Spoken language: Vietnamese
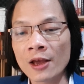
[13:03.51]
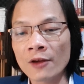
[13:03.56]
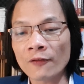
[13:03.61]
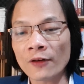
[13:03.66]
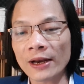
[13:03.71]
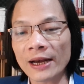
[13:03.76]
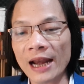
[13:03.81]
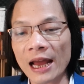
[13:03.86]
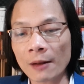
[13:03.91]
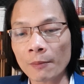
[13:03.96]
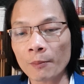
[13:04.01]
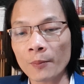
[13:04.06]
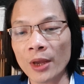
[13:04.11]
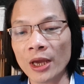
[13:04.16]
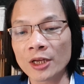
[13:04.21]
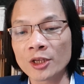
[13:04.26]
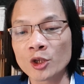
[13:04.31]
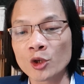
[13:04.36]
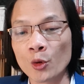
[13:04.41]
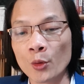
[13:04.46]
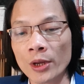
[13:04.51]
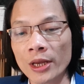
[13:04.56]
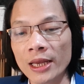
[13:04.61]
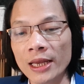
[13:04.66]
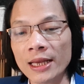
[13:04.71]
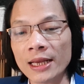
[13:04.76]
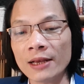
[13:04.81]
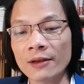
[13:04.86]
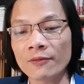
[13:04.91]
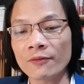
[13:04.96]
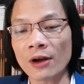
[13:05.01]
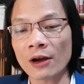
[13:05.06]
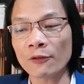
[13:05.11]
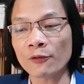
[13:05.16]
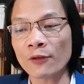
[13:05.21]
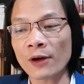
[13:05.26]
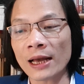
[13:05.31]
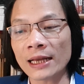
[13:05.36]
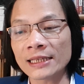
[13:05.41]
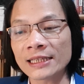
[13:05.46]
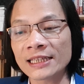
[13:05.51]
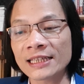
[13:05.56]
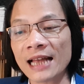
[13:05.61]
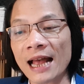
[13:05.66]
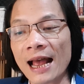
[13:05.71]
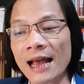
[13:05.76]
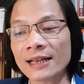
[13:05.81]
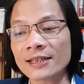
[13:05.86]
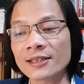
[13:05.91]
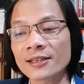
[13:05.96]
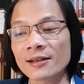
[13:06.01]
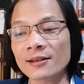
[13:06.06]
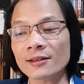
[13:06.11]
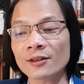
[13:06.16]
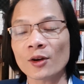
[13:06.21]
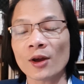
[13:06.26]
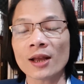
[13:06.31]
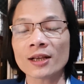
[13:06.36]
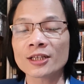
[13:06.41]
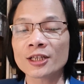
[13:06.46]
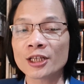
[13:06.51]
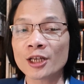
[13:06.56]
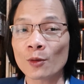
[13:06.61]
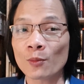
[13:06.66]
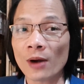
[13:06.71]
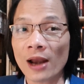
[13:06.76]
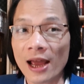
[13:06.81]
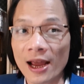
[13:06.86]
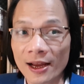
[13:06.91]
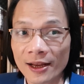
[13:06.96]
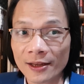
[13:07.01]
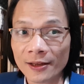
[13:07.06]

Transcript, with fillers: phải đặc biệt chú ý và phải ra sức đó là chống lại.